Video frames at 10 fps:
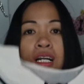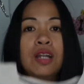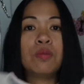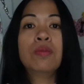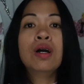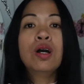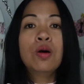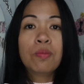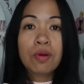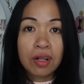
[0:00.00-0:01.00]
siya ganong
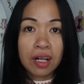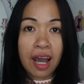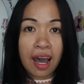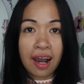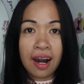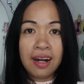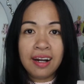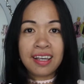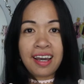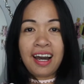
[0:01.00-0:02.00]

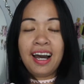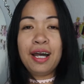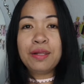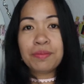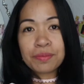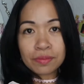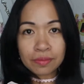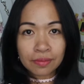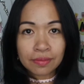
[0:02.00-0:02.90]
bulgar. Ayan